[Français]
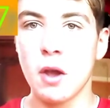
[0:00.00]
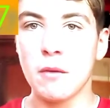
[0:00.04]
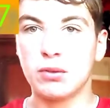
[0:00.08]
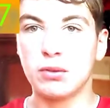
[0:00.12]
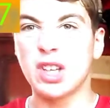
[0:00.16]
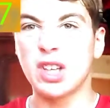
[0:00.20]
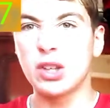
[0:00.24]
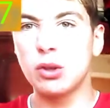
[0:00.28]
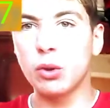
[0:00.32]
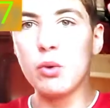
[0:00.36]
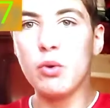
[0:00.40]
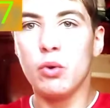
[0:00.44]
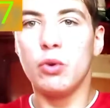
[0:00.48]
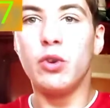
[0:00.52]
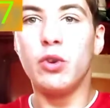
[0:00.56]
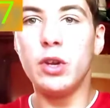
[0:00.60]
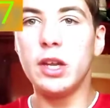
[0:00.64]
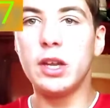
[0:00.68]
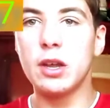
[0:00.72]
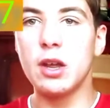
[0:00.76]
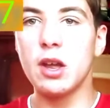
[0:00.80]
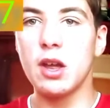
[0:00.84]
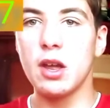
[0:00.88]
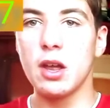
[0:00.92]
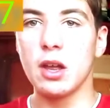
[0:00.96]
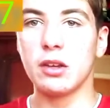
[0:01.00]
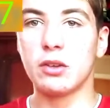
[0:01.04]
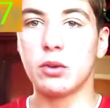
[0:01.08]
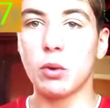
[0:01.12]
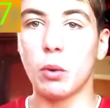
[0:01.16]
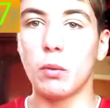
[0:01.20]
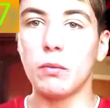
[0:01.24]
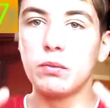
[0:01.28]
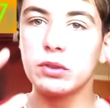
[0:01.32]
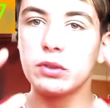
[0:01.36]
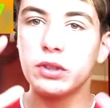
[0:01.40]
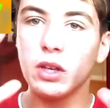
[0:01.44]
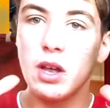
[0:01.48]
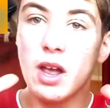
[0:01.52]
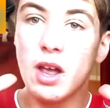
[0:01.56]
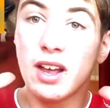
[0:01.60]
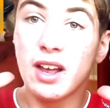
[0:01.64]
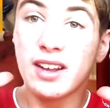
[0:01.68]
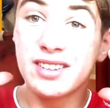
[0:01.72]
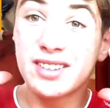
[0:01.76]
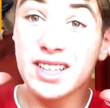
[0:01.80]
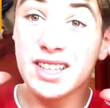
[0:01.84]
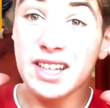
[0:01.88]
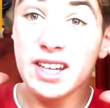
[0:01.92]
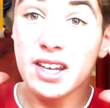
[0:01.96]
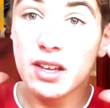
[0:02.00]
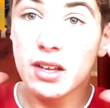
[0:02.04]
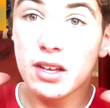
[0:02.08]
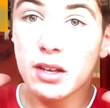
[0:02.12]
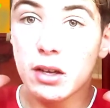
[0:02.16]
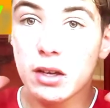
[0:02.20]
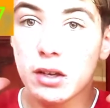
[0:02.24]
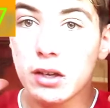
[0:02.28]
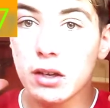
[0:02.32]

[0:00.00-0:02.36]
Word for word: Vous êtes unique. Si on vous a, si